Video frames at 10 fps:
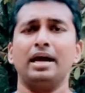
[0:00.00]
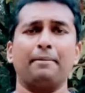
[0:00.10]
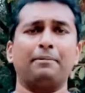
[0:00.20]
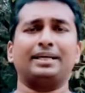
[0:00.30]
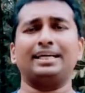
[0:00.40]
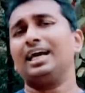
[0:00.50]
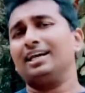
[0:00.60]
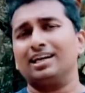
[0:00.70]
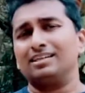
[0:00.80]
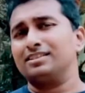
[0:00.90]
এবং ডেটা
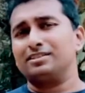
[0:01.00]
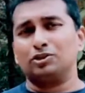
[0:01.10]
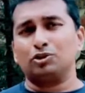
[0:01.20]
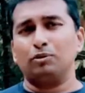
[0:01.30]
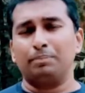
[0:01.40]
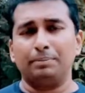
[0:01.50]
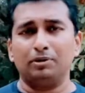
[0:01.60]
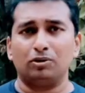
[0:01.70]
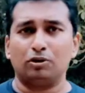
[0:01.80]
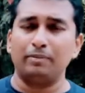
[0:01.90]
অ্যানালাইসিসের জন্য বিভিন্ন
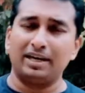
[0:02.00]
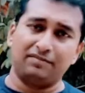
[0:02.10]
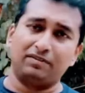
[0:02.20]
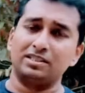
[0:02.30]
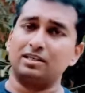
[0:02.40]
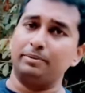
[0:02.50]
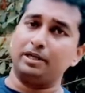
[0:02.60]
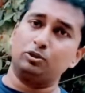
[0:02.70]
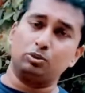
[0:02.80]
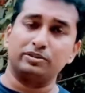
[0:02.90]
রকমের অ্যাডভান্স
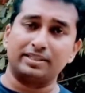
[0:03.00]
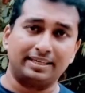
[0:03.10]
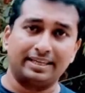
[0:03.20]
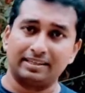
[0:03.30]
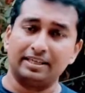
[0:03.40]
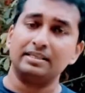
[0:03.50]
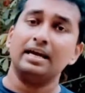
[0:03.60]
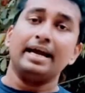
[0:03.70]
লেভেলের টুলস অ্যান্ড টেকনিক্স